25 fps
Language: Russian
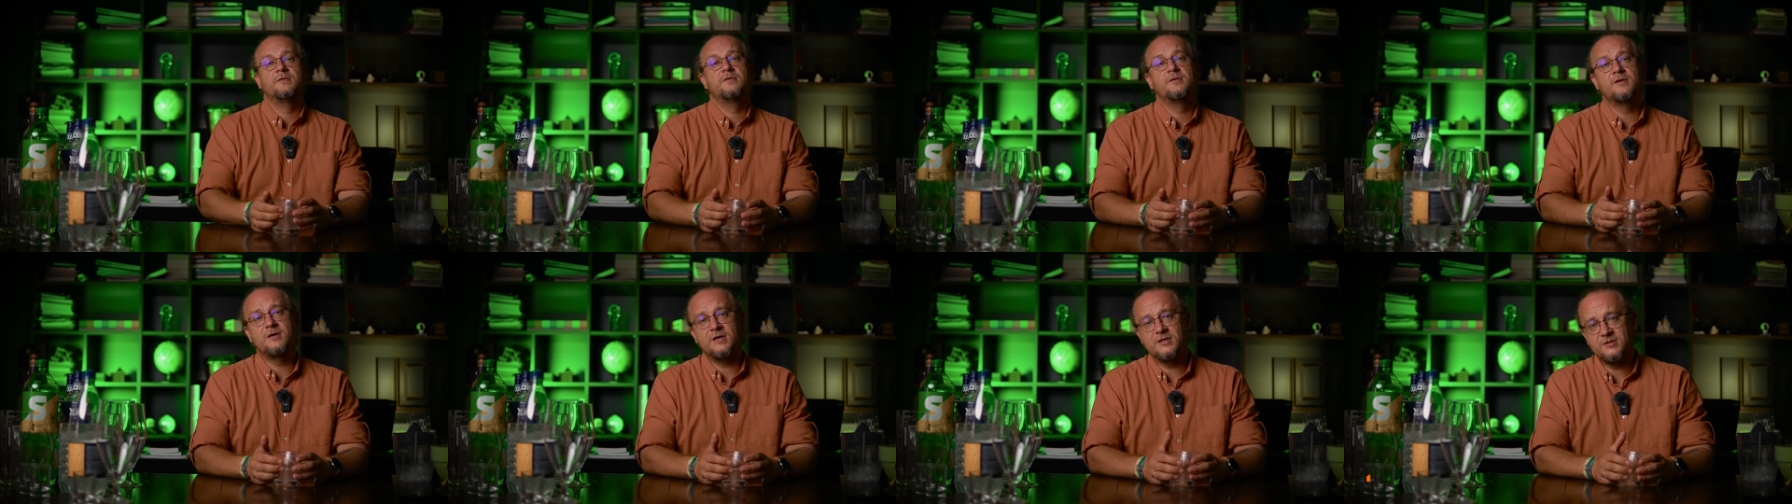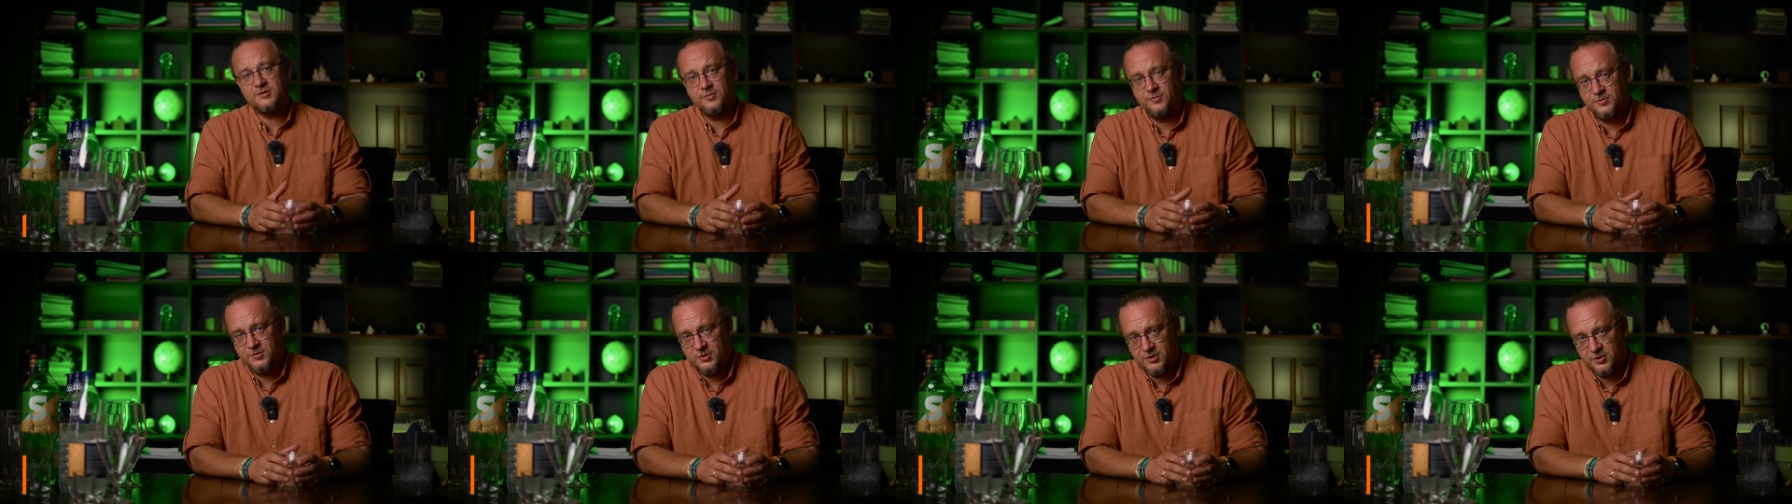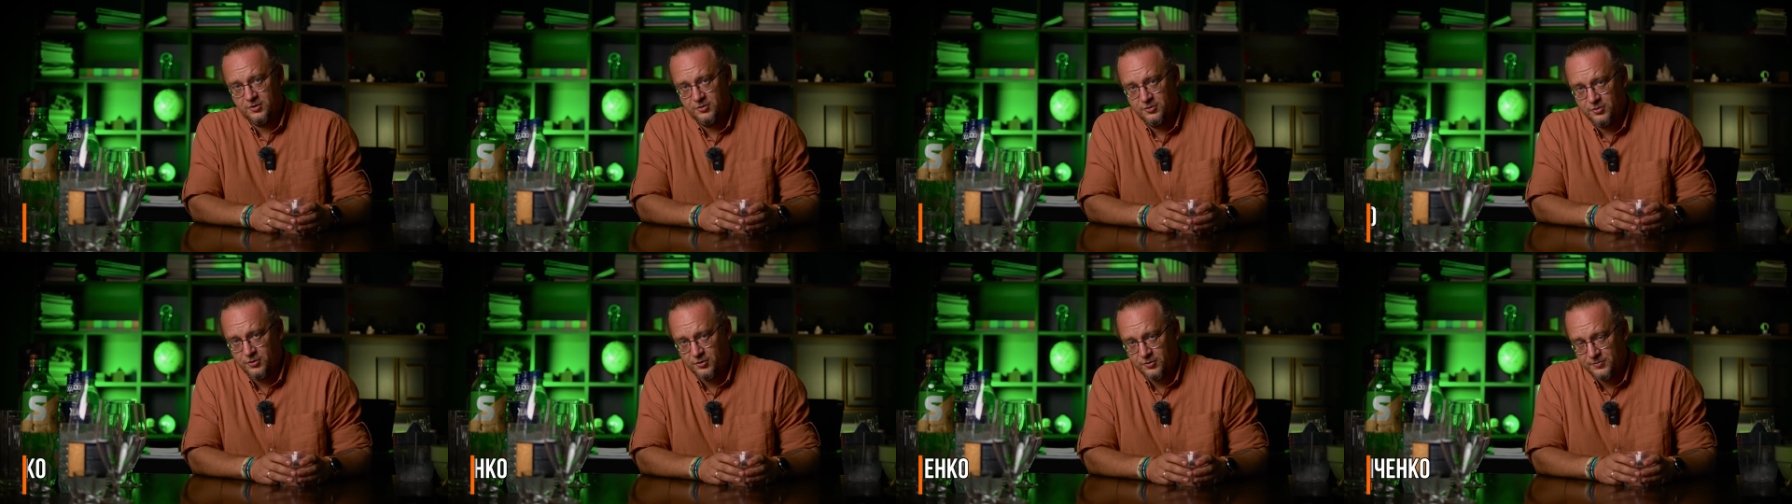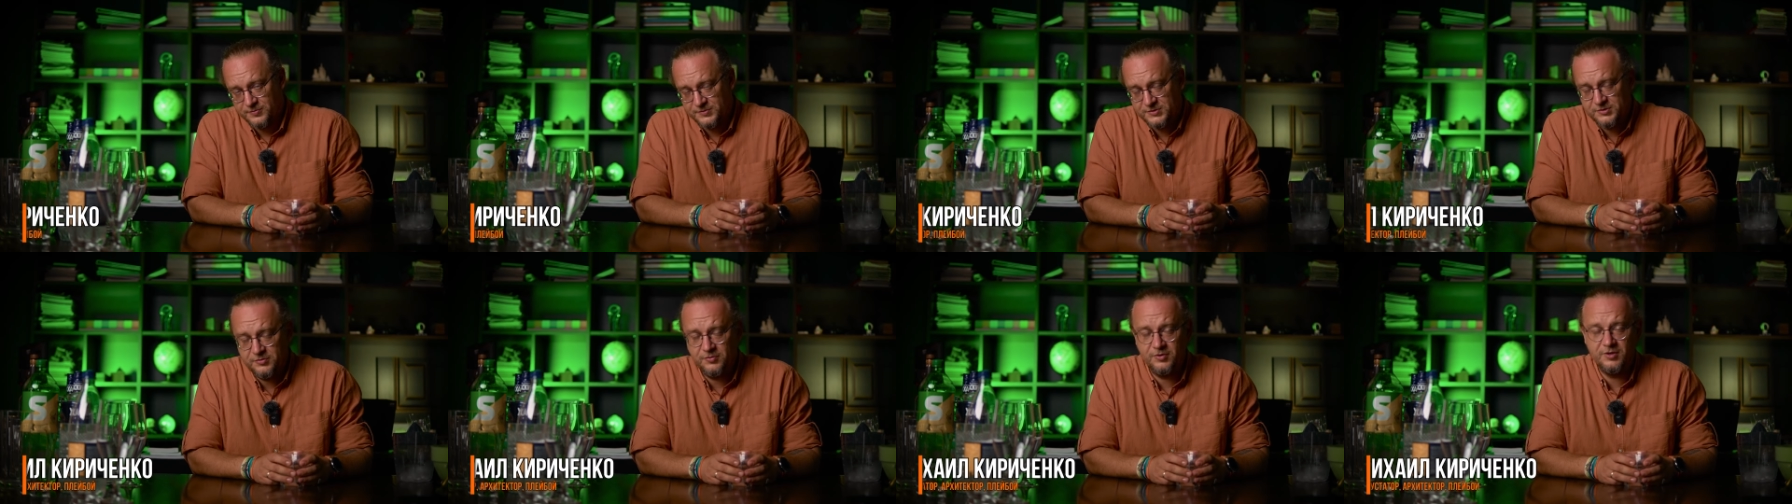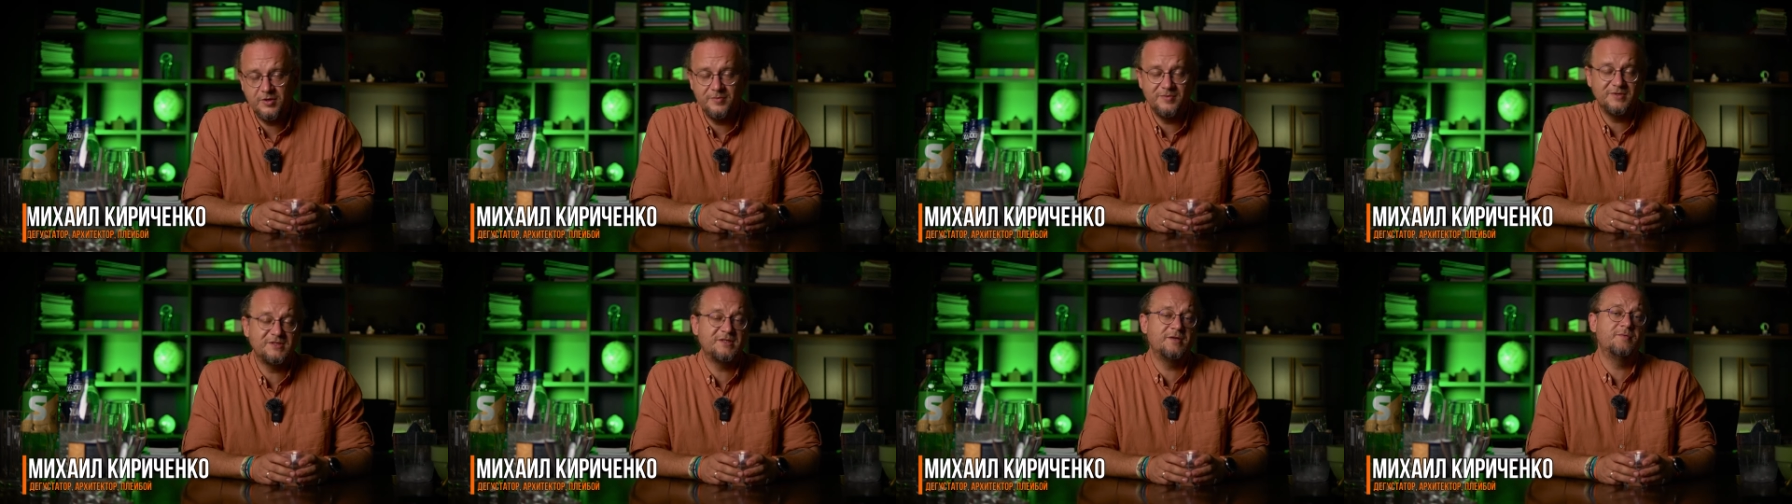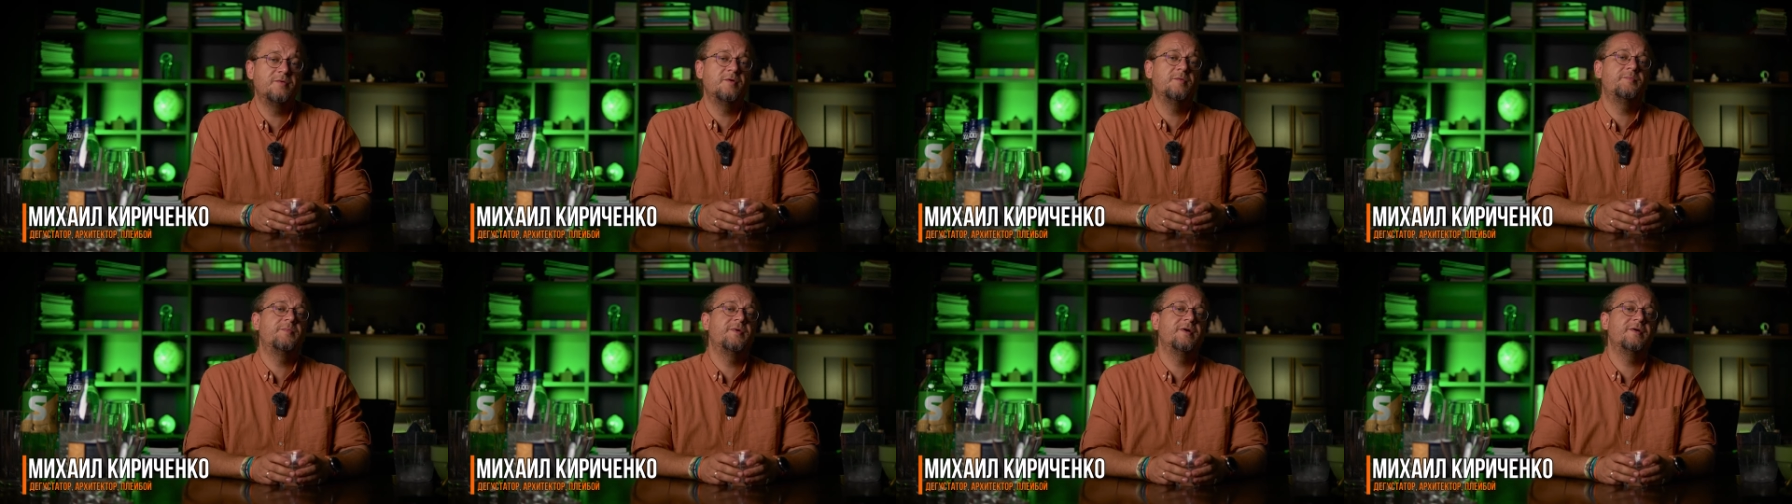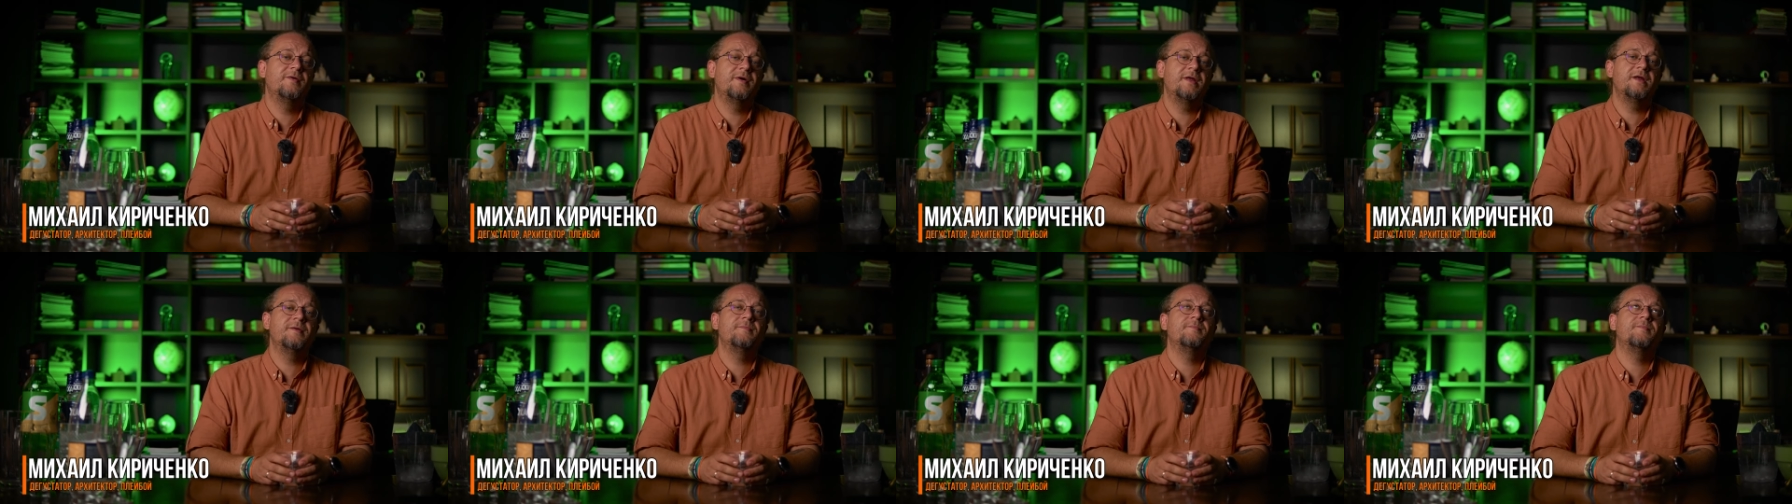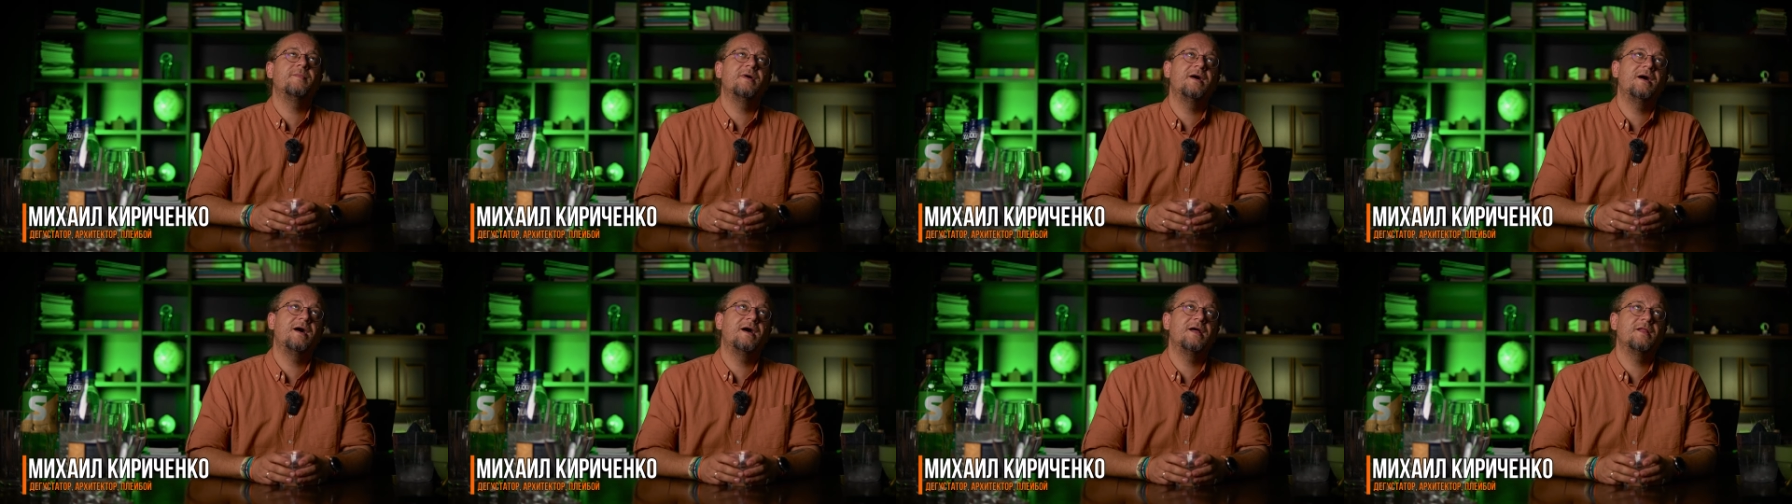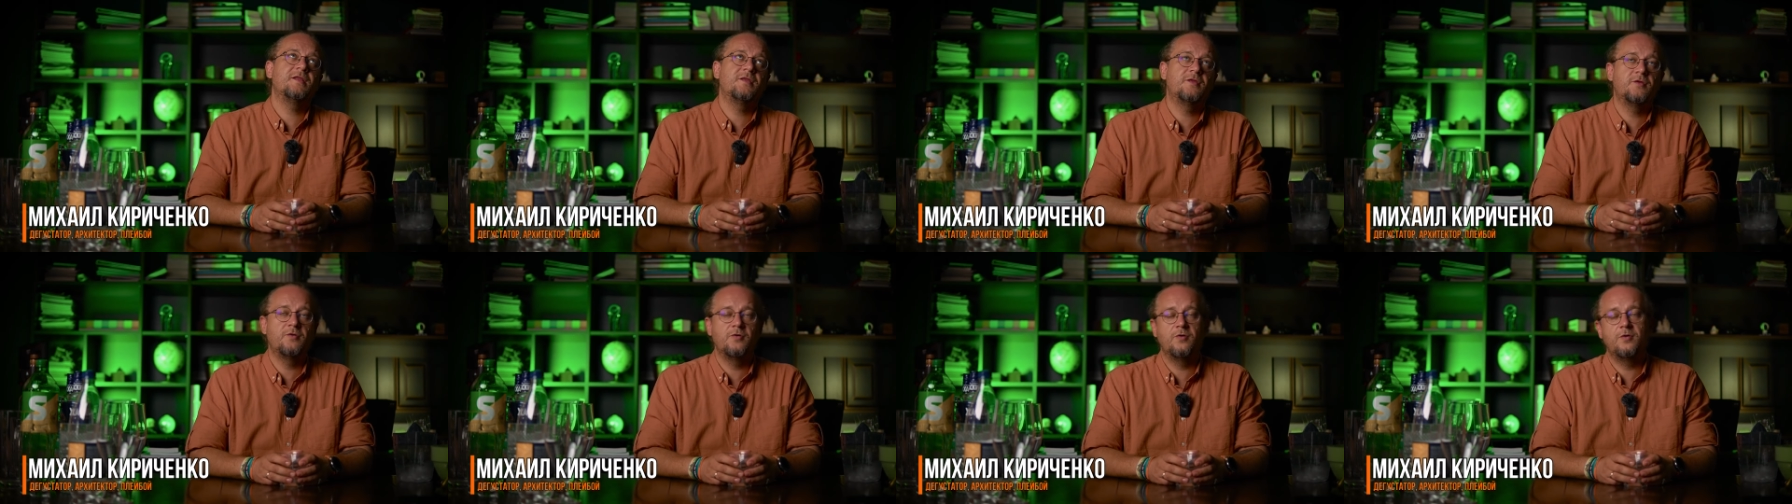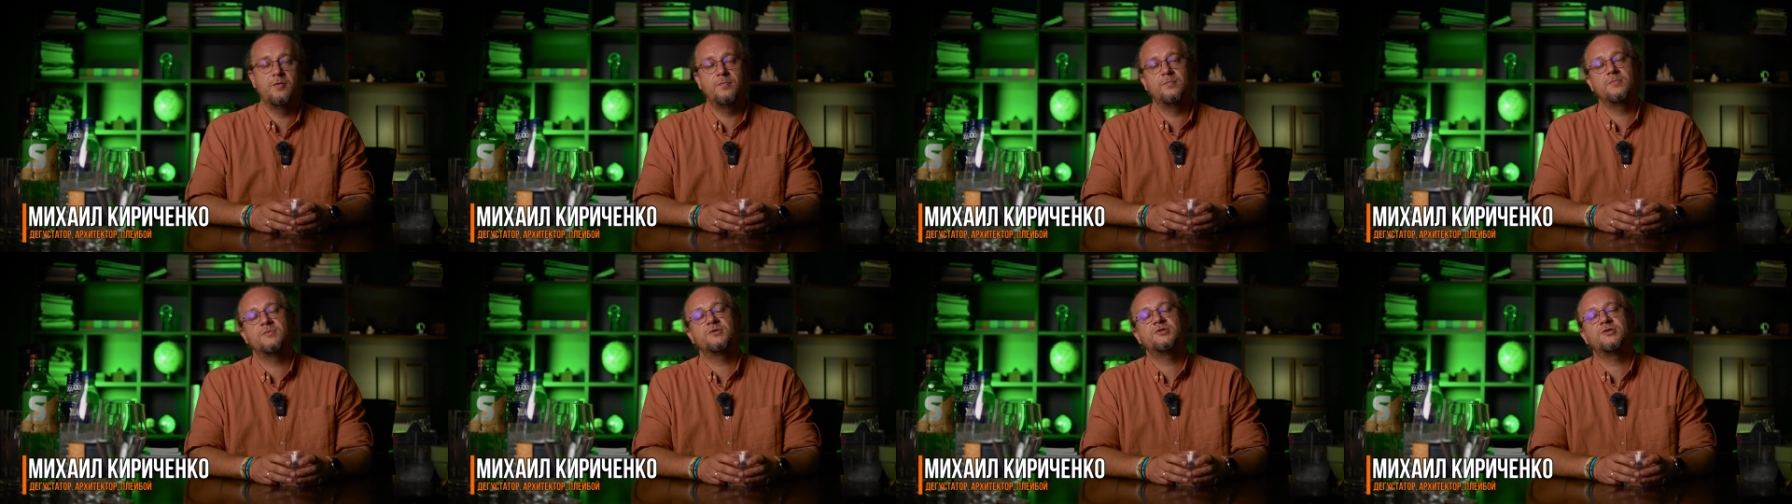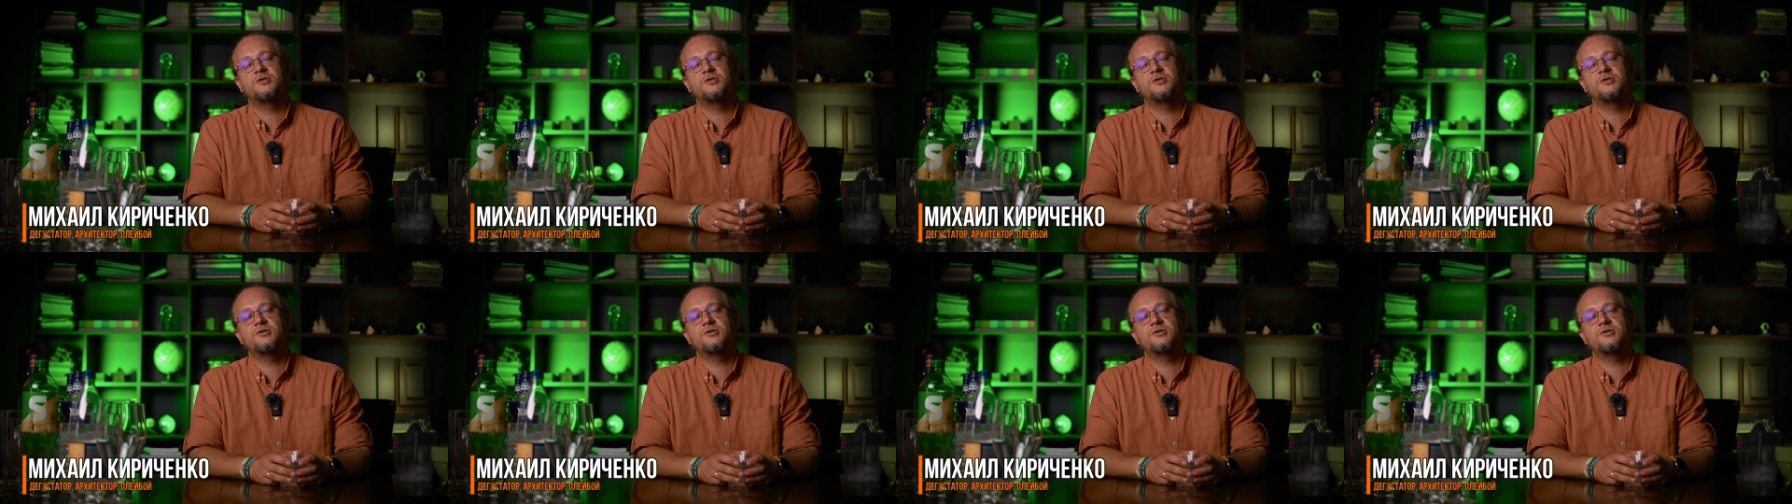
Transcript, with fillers: Здравствуй, мой дорогой друг. Сегодня мы с тобой поговорим о том,